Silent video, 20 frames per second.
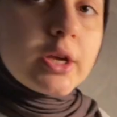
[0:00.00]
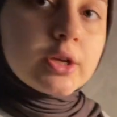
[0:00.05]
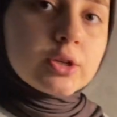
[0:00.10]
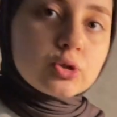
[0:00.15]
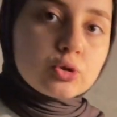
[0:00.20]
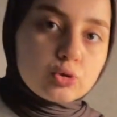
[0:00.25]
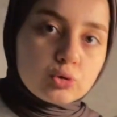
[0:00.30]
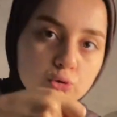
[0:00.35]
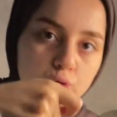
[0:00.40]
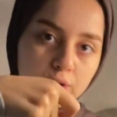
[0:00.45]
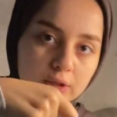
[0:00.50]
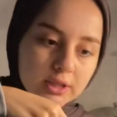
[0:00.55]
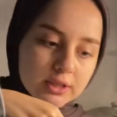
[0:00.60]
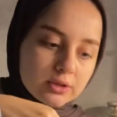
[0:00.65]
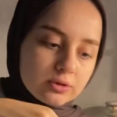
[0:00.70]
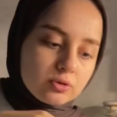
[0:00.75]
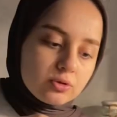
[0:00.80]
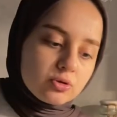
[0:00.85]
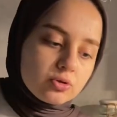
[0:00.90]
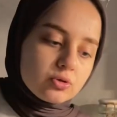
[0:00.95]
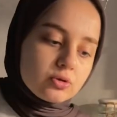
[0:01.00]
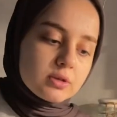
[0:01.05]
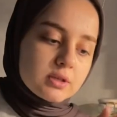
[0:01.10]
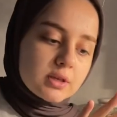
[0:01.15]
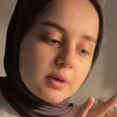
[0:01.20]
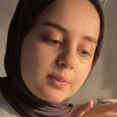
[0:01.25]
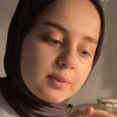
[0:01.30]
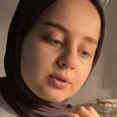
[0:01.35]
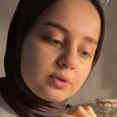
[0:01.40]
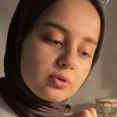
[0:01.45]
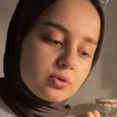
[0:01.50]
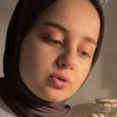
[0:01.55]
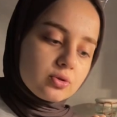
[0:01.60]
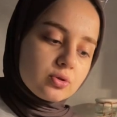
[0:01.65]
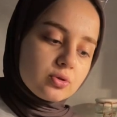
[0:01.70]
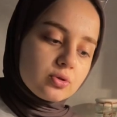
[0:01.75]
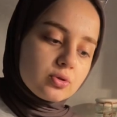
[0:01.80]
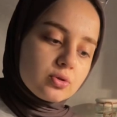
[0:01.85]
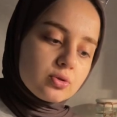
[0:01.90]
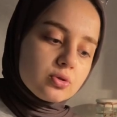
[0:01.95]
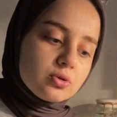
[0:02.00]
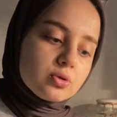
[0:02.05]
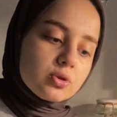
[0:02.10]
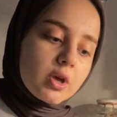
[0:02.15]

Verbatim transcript: Suyu katıyorsunuz, kapatıyorsunuz.